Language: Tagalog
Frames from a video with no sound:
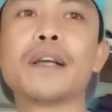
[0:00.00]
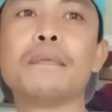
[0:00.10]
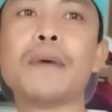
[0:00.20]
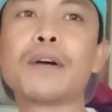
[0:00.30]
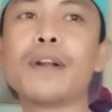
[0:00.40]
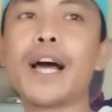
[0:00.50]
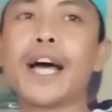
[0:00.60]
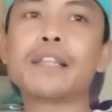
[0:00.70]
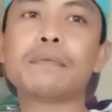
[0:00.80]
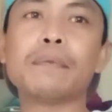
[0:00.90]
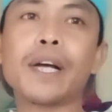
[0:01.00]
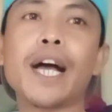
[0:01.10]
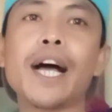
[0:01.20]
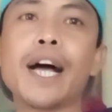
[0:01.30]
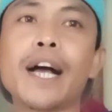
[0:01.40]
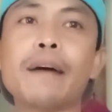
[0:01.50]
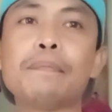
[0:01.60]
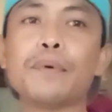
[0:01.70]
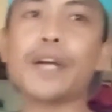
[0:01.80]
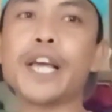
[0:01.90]
bago lahat, mga
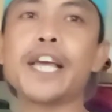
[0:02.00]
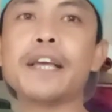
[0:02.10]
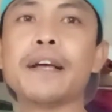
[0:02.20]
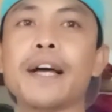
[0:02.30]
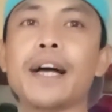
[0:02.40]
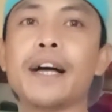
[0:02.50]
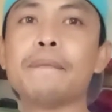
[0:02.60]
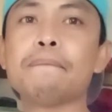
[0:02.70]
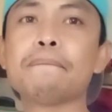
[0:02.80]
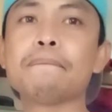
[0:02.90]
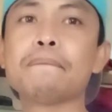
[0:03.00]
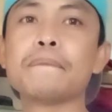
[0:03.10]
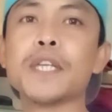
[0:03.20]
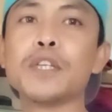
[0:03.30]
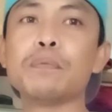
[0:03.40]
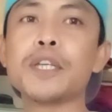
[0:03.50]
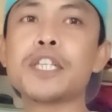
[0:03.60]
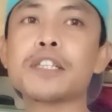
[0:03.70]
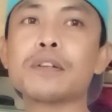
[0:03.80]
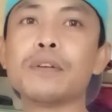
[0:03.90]
kapugi, ah, yung
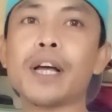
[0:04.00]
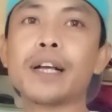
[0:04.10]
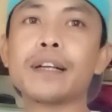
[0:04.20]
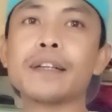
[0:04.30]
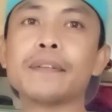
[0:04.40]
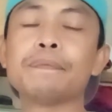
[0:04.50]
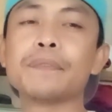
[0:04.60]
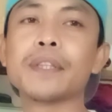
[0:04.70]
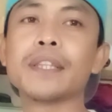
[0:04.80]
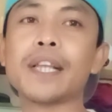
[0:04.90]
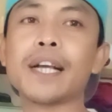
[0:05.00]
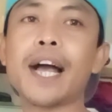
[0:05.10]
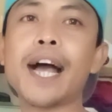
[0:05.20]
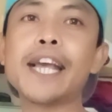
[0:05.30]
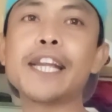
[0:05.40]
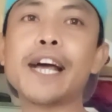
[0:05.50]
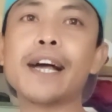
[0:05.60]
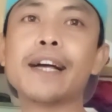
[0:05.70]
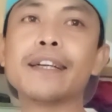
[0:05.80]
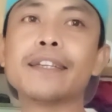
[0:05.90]
misis ko nag naghain ng